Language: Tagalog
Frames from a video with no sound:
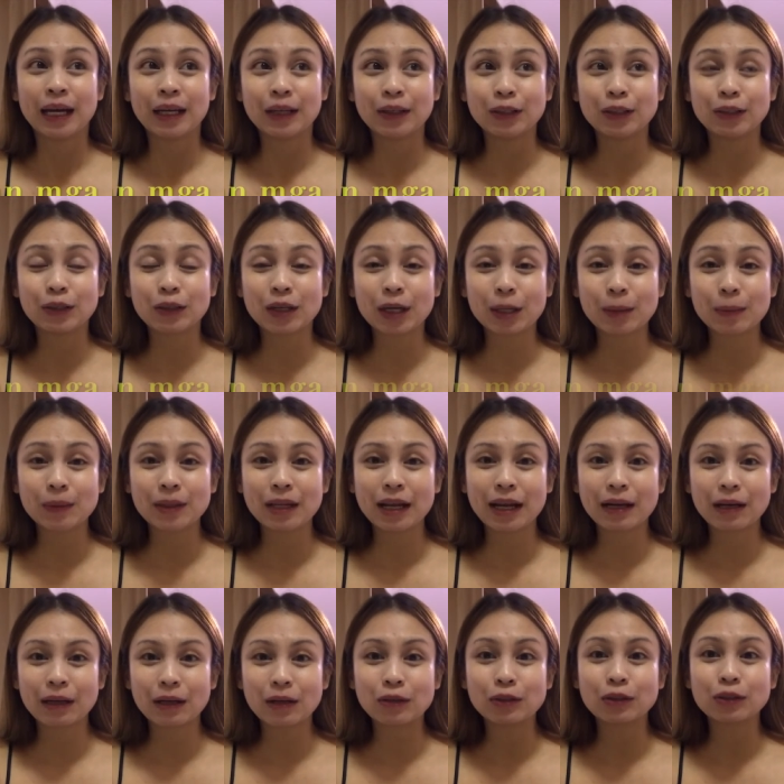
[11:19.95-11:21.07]
Ayun, yung
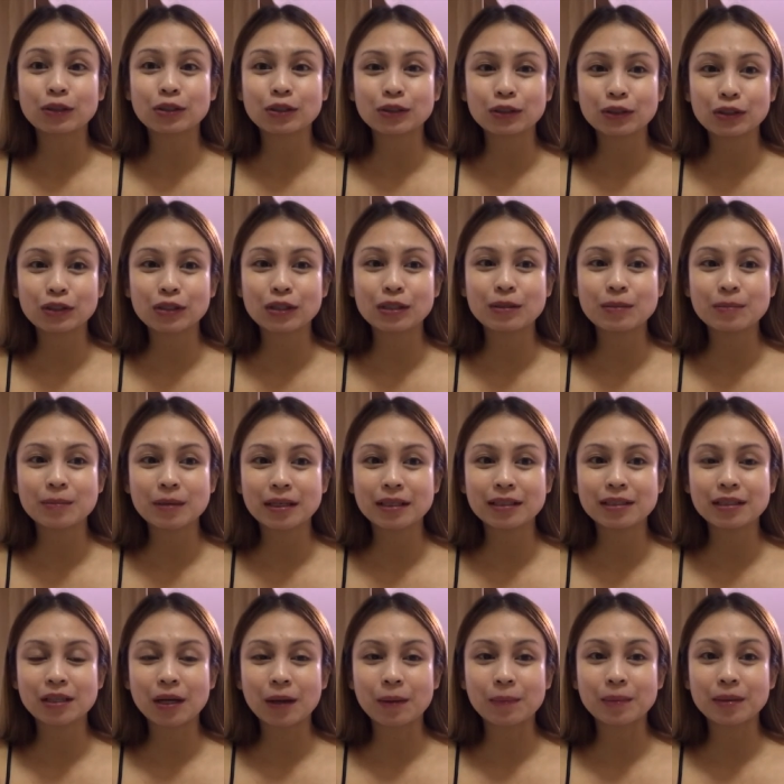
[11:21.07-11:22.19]
carbonara ko, gusto-gusto ng mga
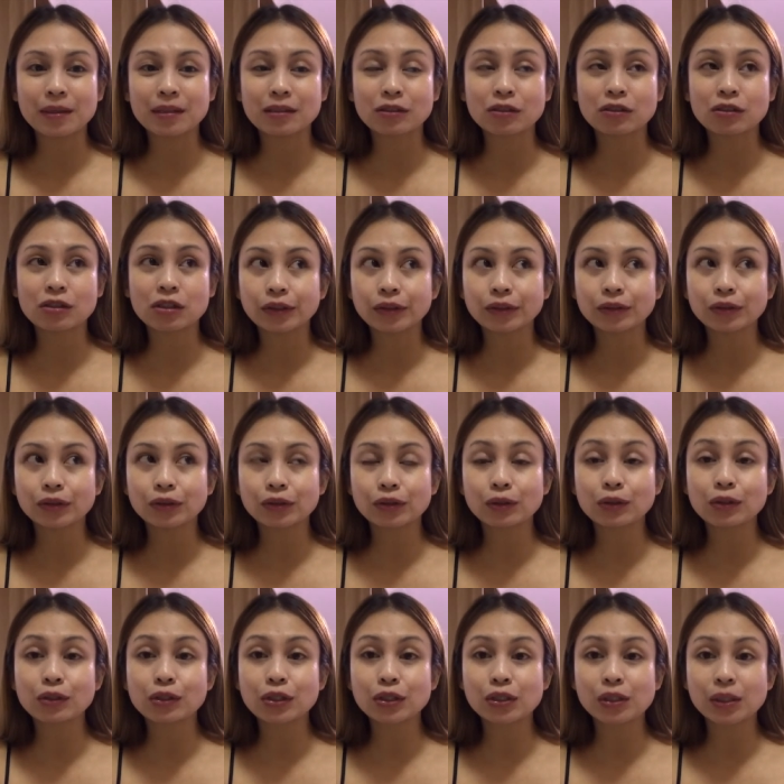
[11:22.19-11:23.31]
Japanese. Gusto,
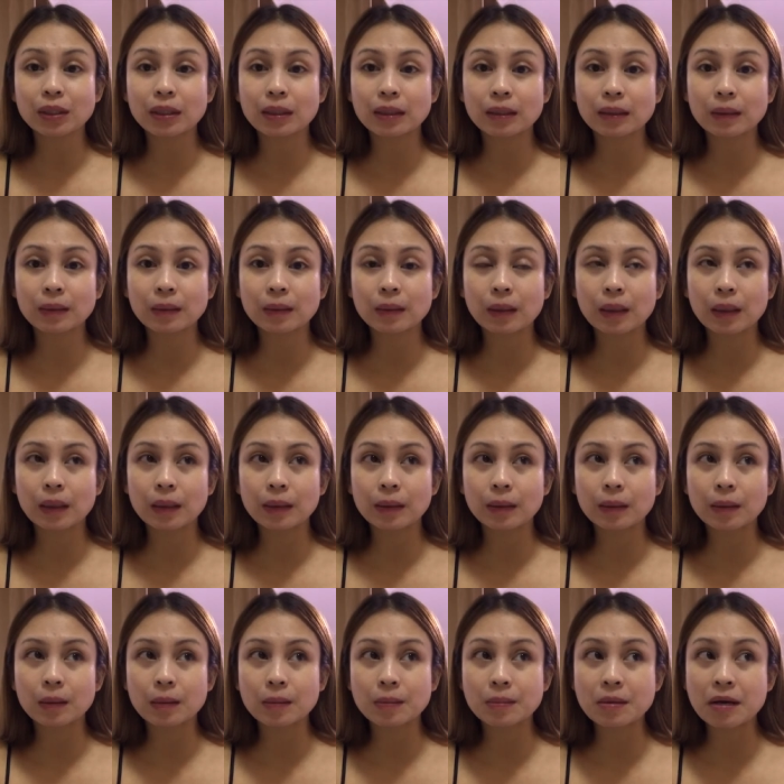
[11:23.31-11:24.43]
gusto-gusto siya ng
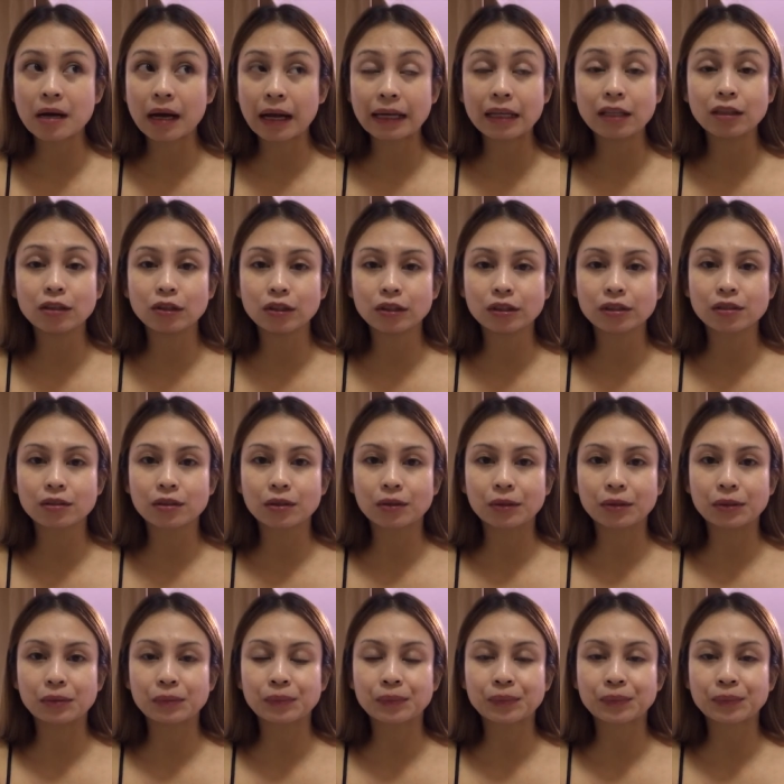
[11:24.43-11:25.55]
mga in-laws
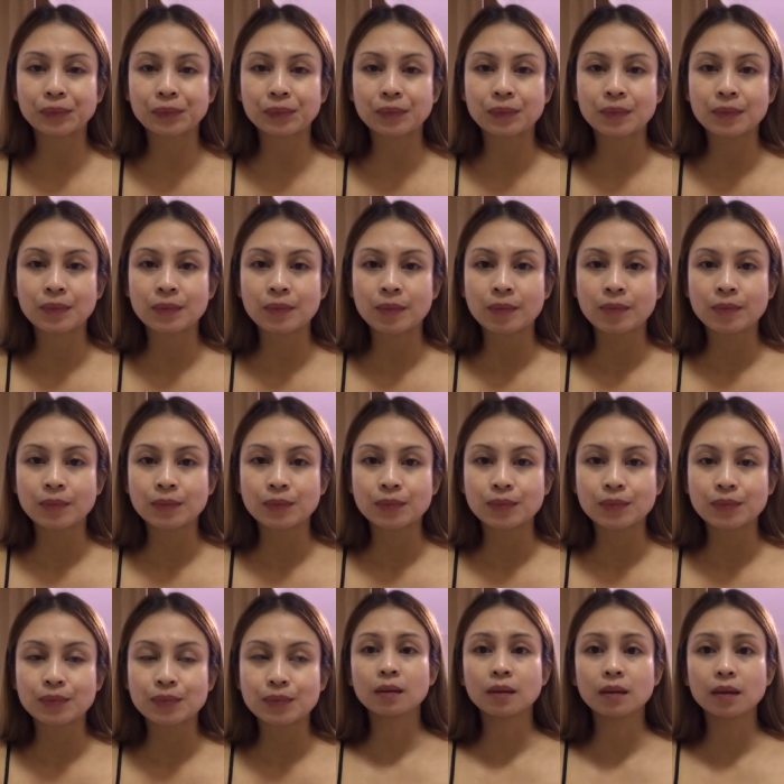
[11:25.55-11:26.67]
ko.
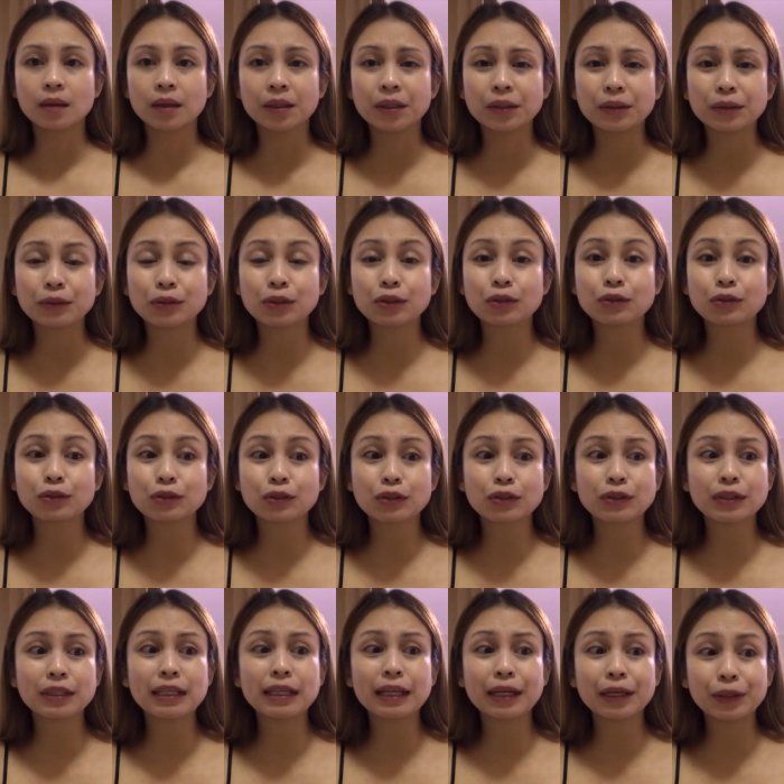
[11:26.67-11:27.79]
Ayun, gustong-gusto
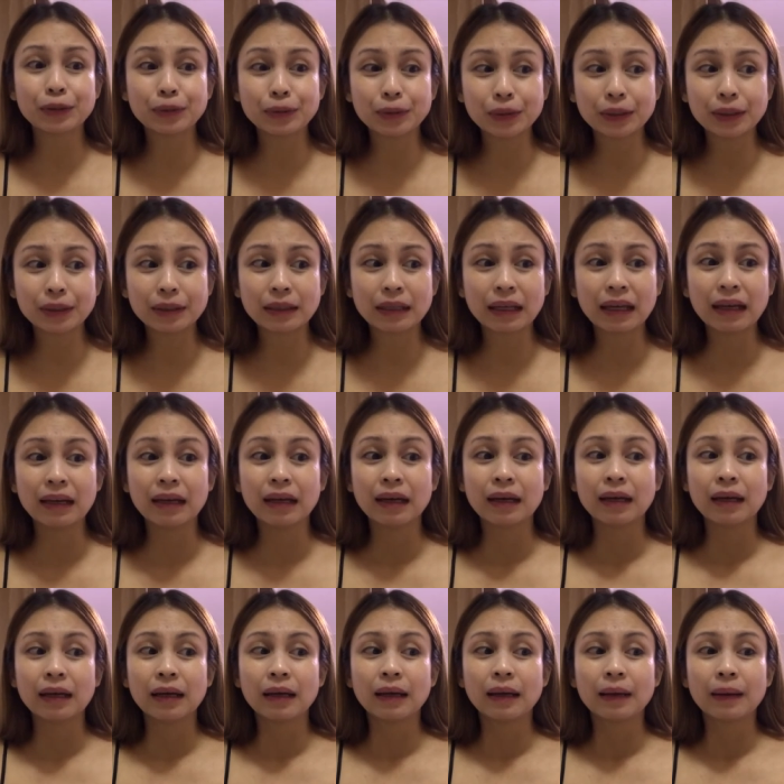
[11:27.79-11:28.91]
nila yun.
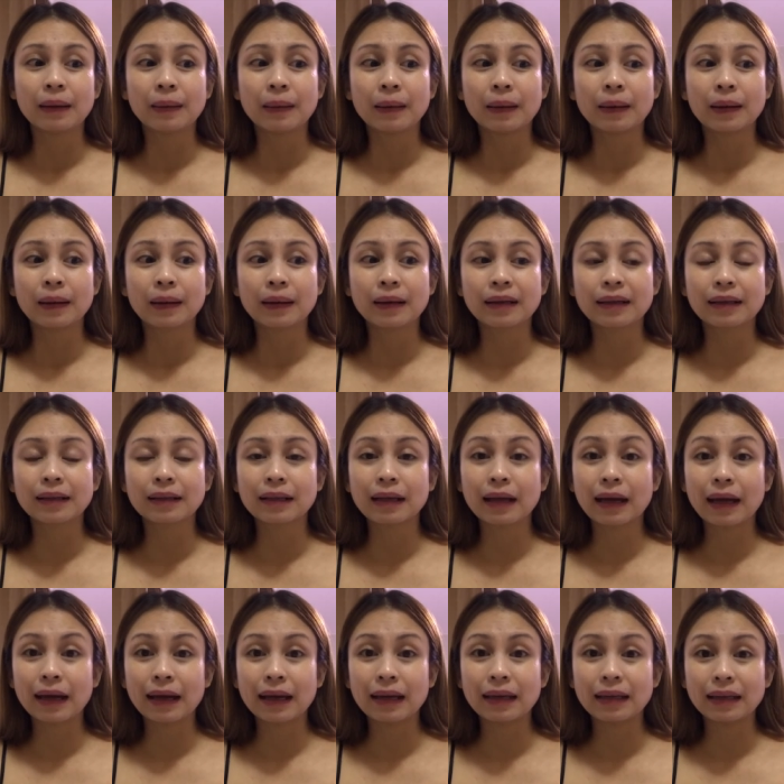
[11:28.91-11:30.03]

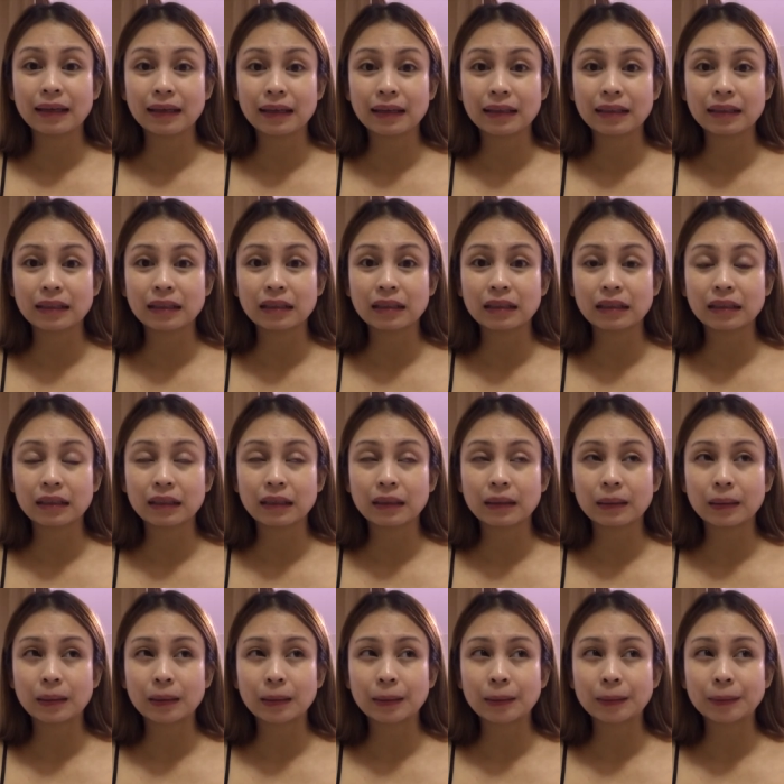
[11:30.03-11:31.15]
Kahit,
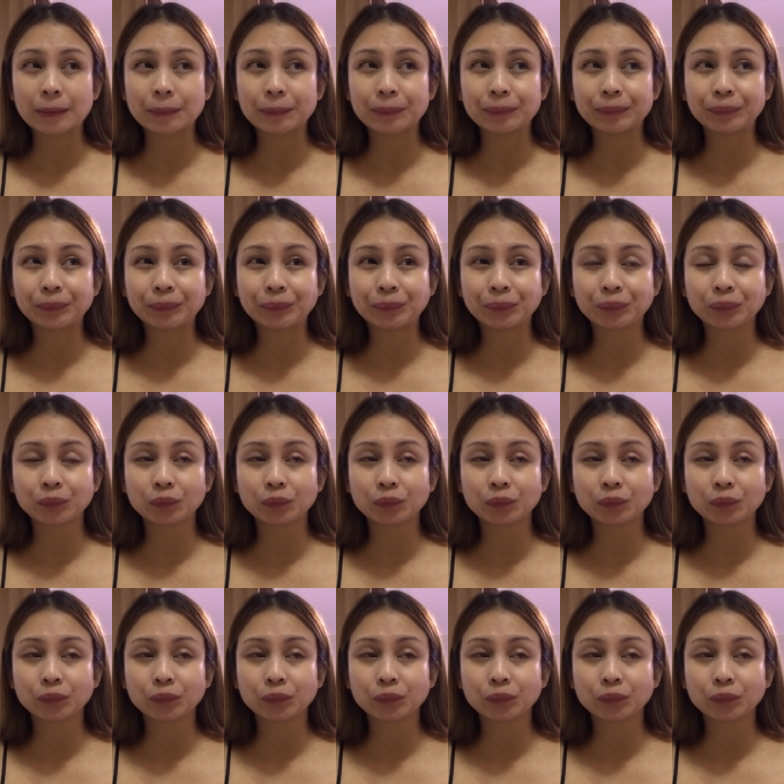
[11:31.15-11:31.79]
um,